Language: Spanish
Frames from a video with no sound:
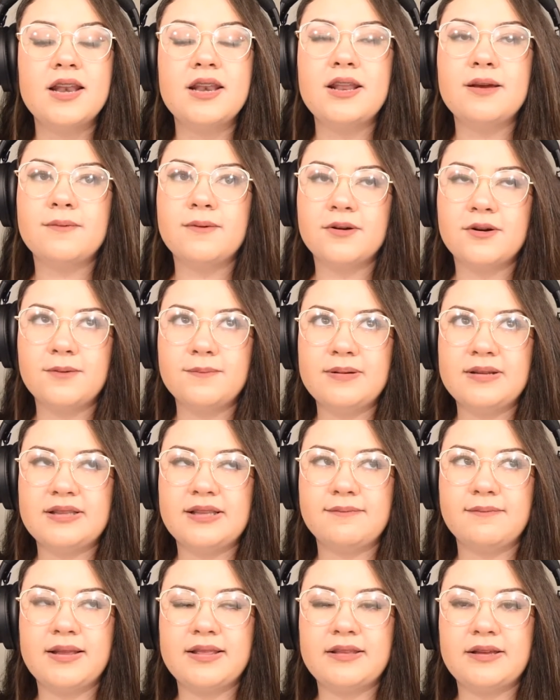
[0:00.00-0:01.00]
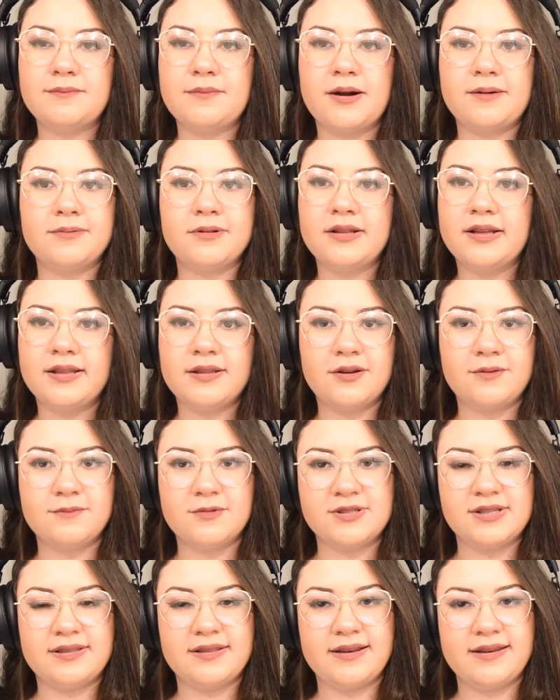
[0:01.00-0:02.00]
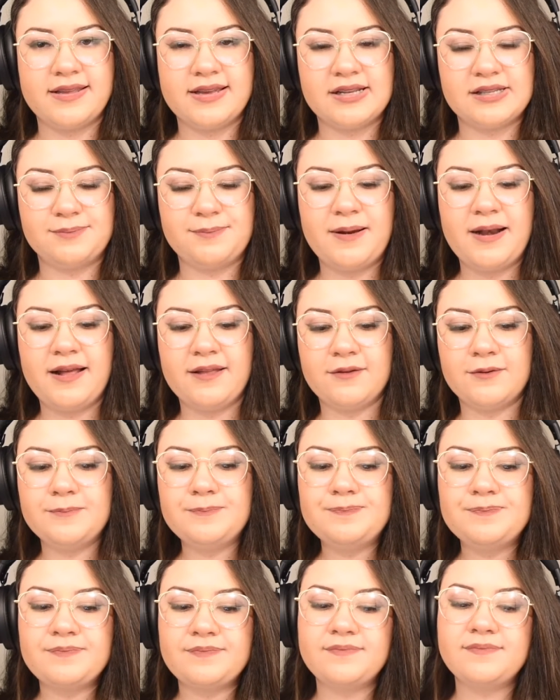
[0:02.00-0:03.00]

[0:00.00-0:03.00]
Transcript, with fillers: Nevó completamente en Marblehead como se tenía esperado